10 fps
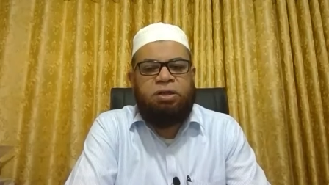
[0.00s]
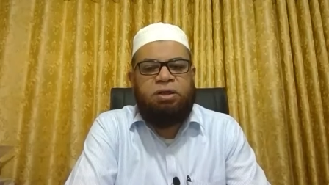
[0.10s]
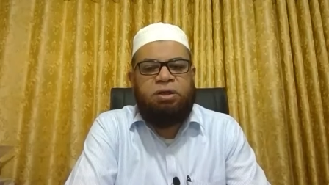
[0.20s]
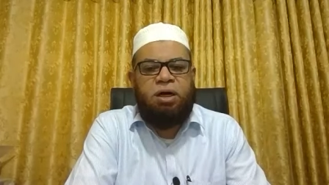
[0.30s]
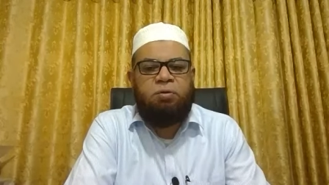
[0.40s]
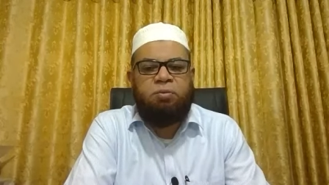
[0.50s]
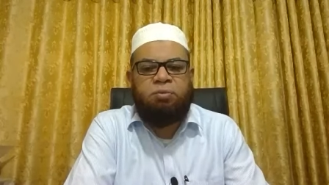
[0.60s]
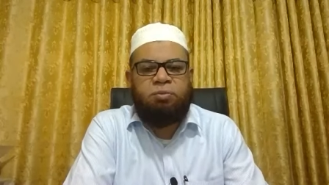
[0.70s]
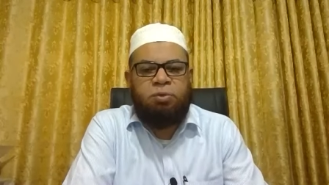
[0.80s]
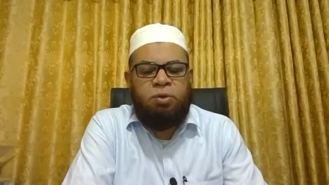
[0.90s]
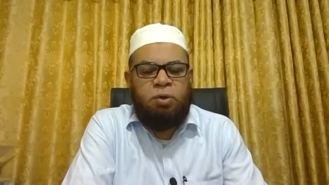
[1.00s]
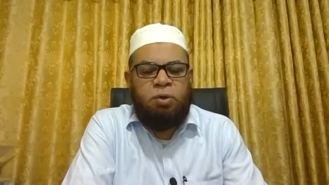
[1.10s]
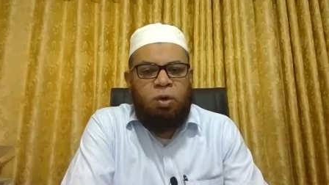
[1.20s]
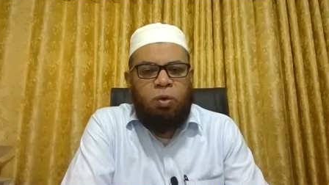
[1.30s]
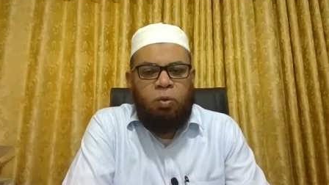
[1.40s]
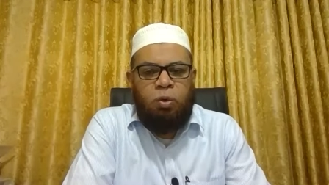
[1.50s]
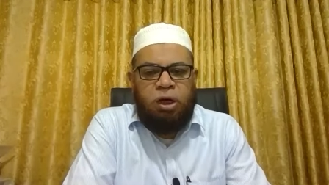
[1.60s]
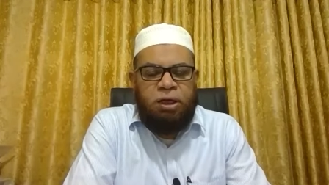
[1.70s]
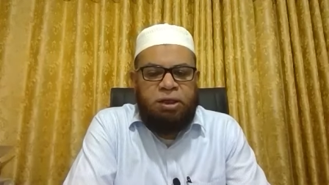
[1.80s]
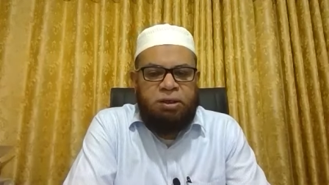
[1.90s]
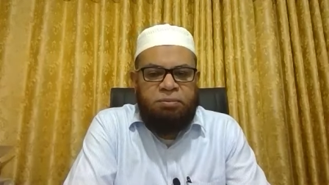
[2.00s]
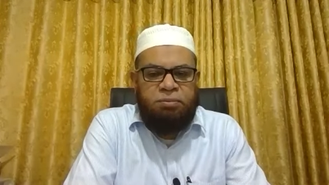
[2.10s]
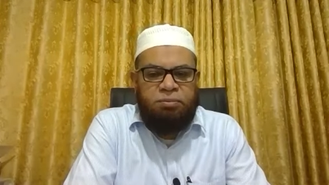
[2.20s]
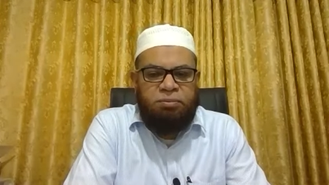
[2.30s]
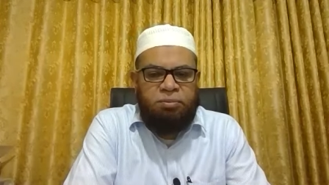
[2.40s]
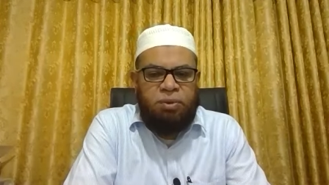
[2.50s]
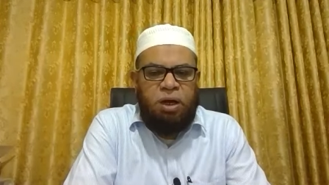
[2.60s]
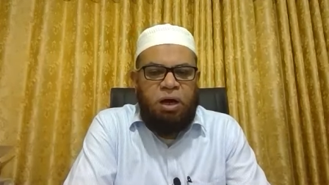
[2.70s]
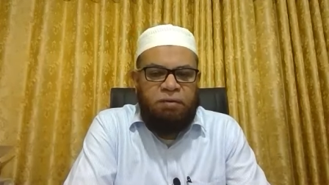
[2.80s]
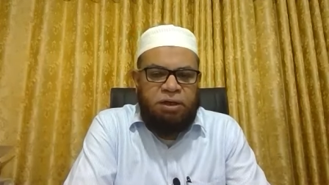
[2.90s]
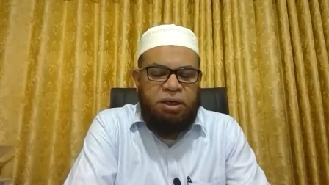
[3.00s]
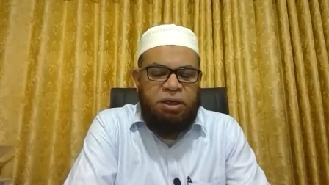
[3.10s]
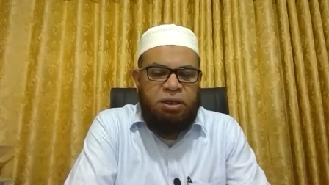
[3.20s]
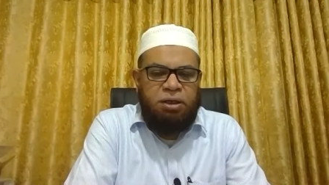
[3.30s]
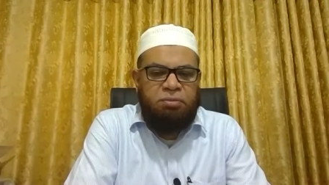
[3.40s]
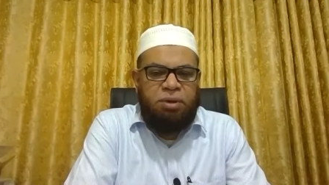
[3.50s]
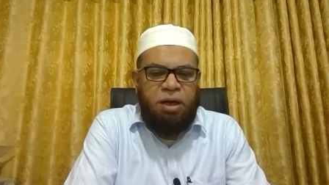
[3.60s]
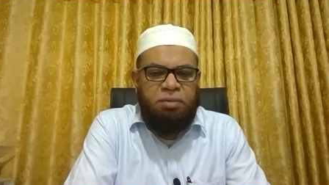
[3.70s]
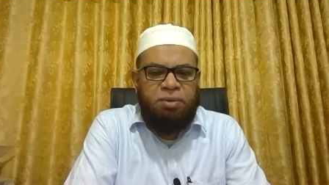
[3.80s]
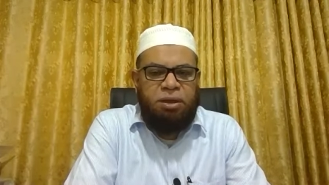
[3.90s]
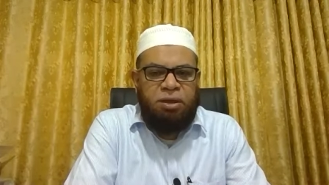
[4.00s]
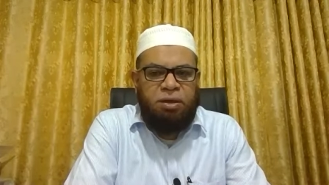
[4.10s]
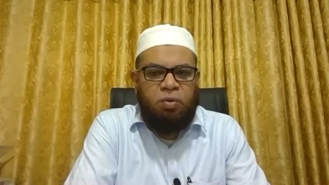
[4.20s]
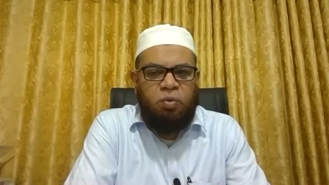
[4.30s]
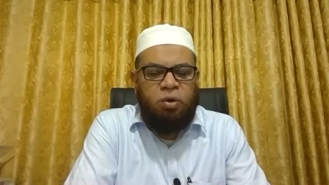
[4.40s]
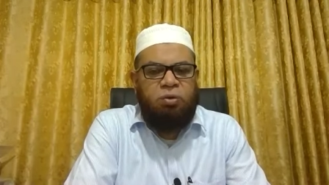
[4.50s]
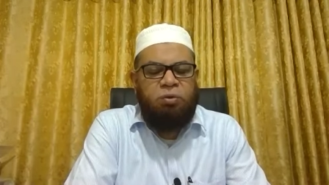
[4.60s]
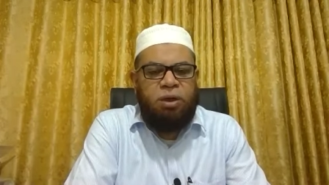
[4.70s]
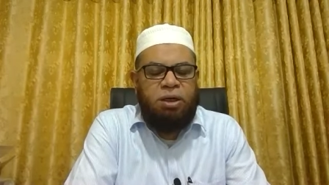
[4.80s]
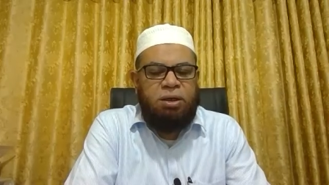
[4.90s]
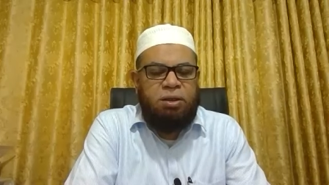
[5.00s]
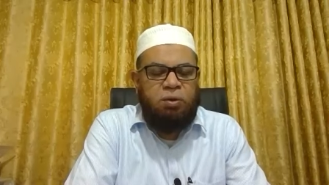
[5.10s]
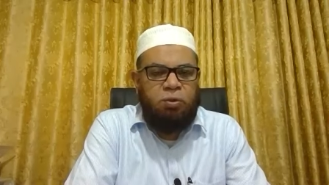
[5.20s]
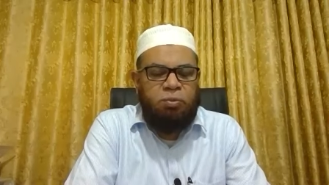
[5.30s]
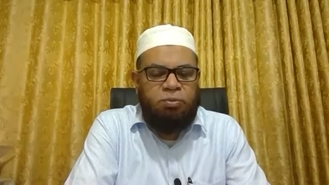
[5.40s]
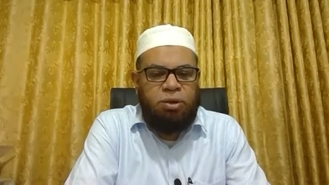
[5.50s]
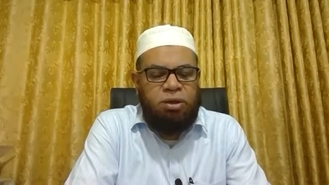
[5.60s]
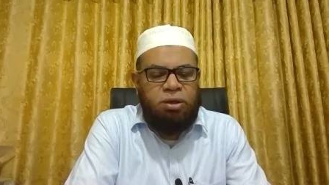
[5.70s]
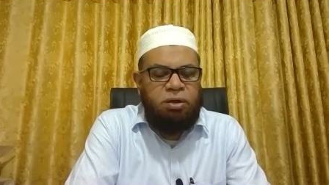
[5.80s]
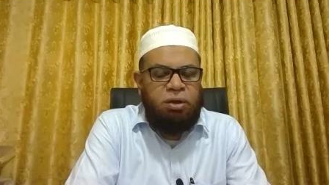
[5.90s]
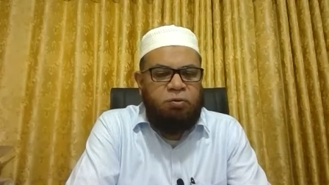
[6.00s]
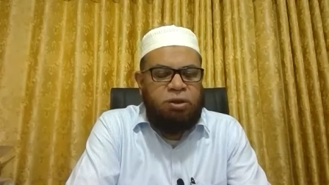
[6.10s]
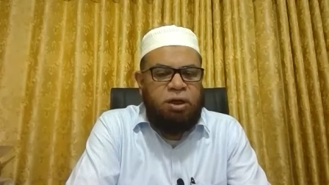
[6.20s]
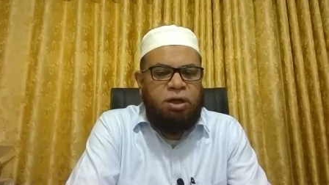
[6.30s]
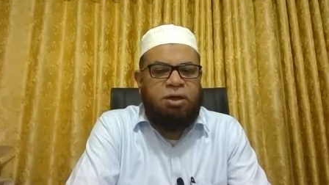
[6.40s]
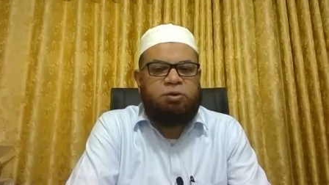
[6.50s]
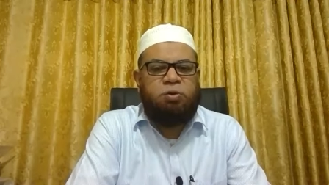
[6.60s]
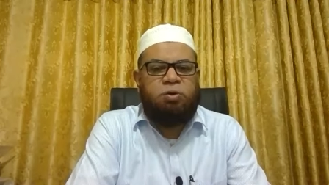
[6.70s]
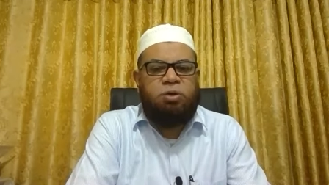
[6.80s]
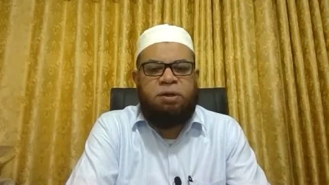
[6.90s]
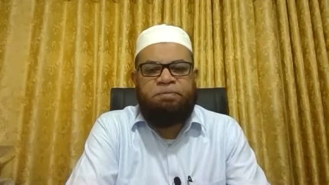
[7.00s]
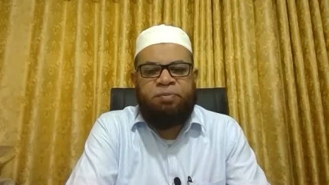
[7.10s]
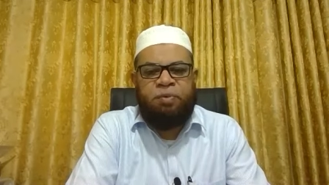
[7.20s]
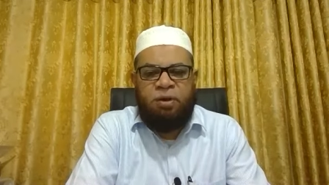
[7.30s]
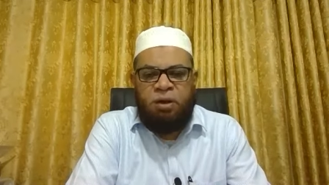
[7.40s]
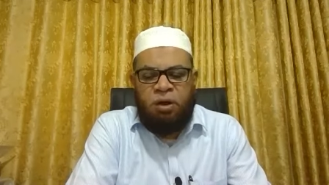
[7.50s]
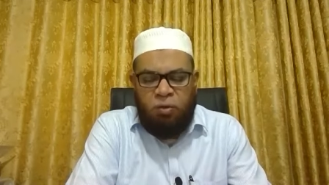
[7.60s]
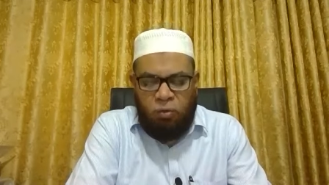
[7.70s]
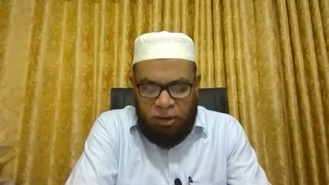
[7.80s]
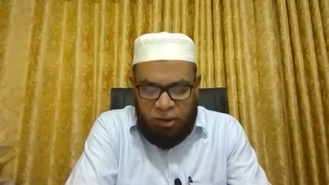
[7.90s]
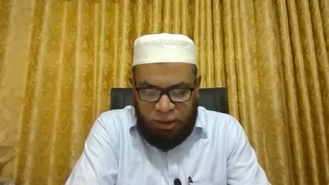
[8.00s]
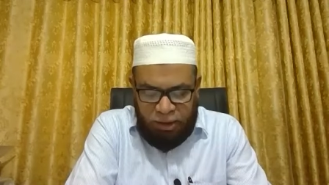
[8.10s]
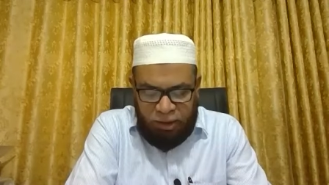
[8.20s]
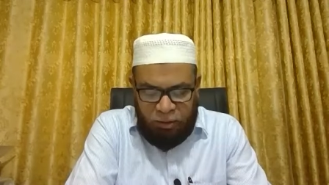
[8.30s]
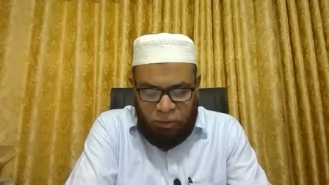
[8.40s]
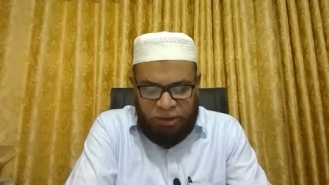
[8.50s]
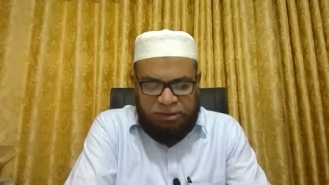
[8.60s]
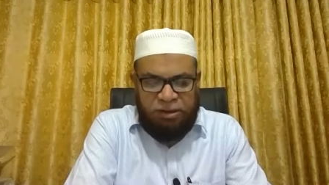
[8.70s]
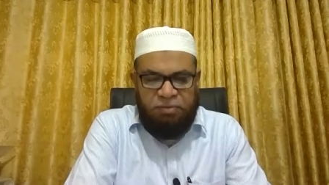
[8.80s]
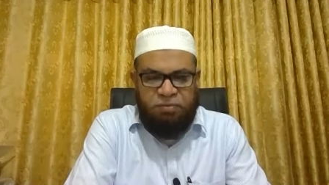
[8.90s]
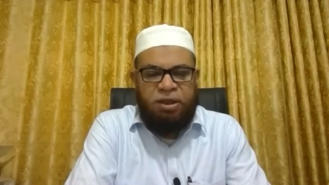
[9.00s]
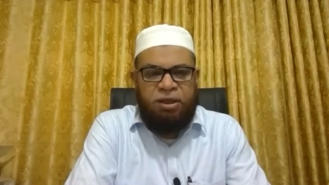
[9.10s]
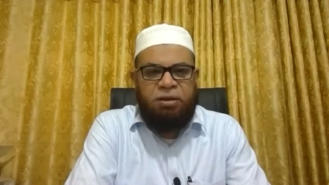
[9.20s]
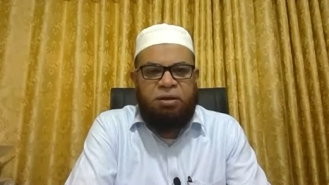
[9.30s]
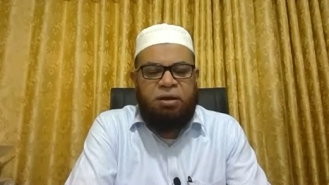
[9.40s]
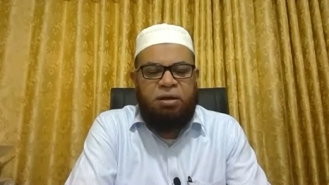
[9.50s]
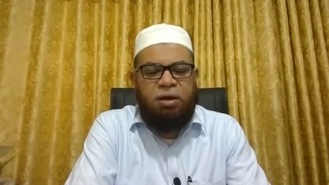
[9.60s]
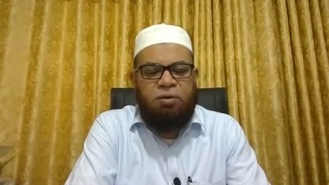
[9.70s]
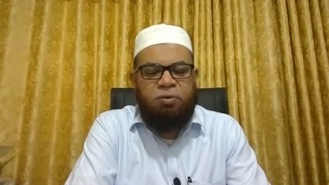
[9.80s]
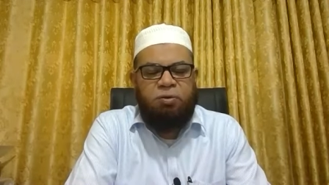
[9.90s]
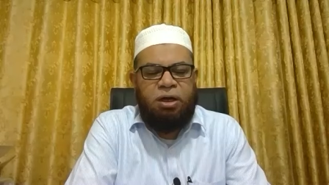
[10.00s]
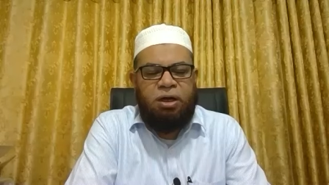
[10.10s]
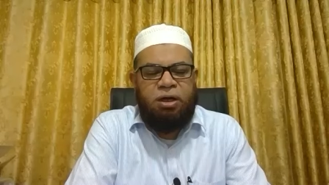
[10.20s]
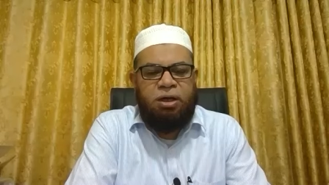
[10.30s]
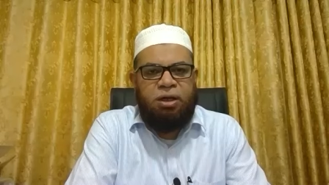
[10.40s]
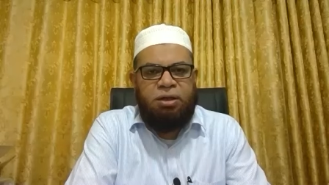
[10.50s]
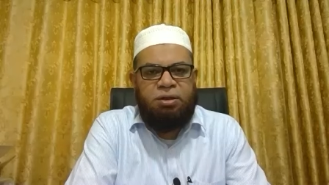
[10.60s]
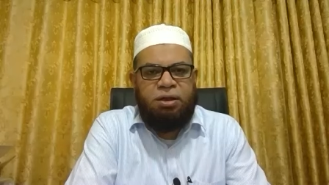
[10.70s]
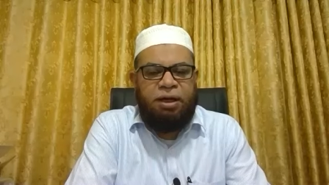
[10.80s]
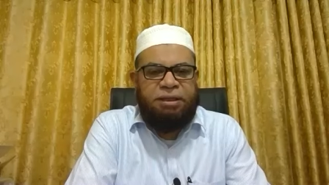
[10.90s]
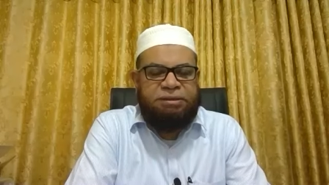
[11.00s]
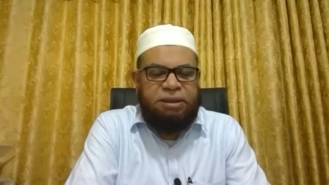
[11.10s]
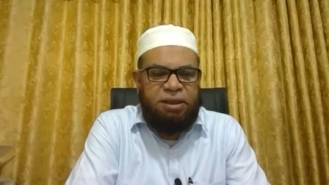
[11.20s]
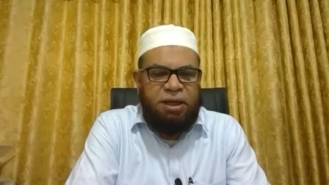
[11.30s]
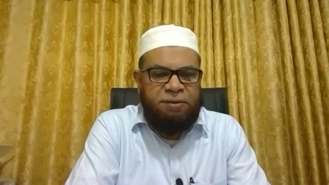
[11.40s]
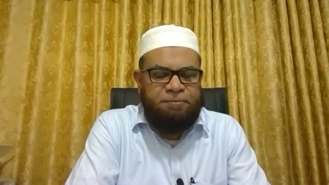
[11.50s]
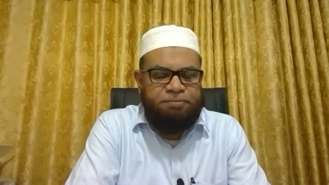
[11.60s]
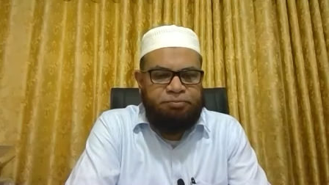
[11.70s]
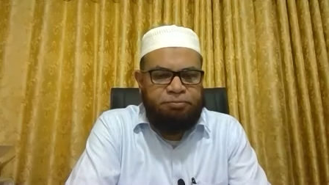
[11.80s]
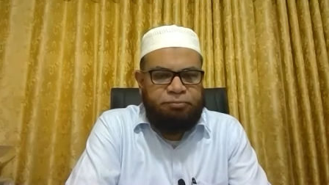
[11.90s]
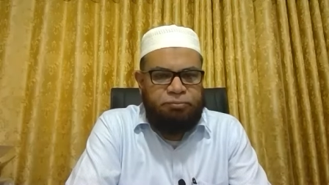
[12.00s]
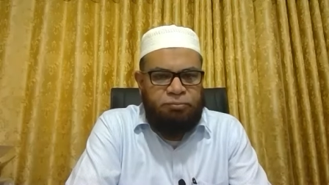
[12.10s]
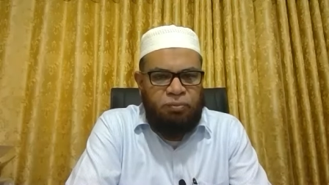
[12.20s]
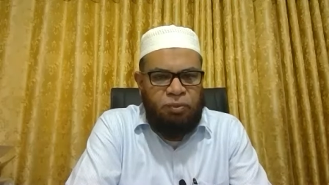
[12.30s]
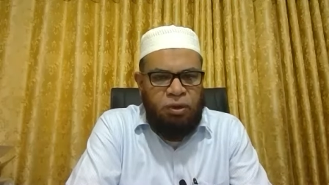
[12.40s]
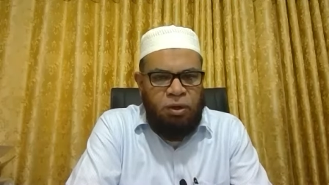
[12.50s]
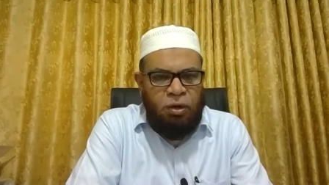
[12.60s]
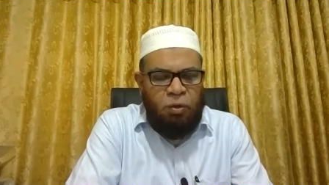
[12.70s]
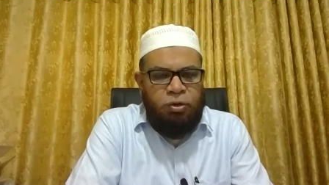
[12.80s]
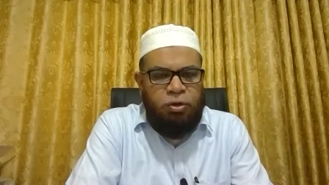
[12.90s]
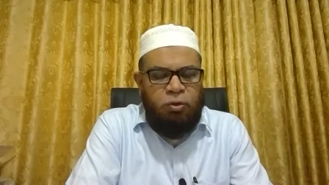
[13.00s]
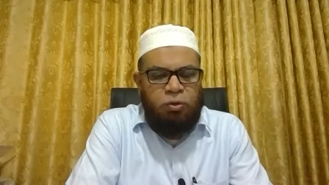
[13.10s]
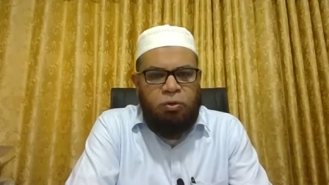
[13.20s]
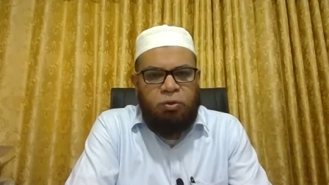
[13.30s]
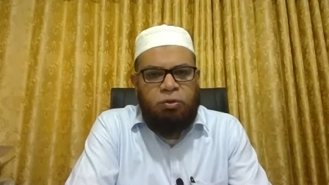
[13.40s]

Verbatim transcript: ஐயாகும் உங்களுக்கும் அவர்களுக்கும் நாமே உணவு வழங்குகிறோம் என்று அல்லாஹு தாலா சொல்லி குழந்தைகளை கொலை செய்வதை அல்லாஹு தாலா தடை செய்தார் உயிரோடு